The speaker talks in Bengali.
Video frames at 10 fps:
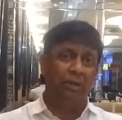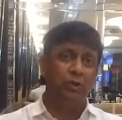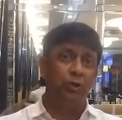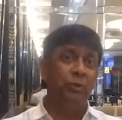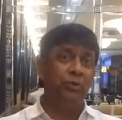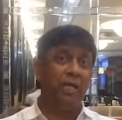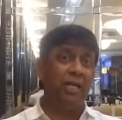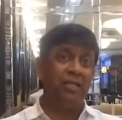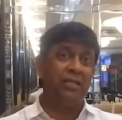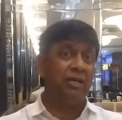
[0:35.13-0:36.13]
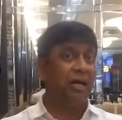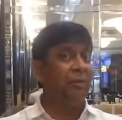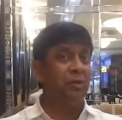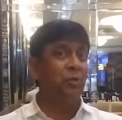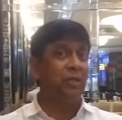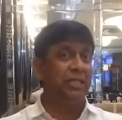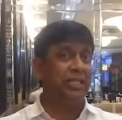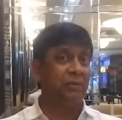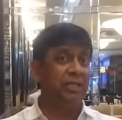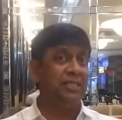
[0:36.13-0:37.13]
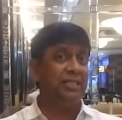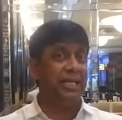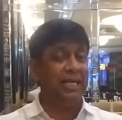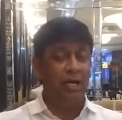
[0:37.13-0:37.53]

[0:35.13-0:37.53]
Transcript: মানে সুদীপ চ্যাটার্জির ছায়া আমি ওর মধ্যে দেখতে পাচ্ছি যে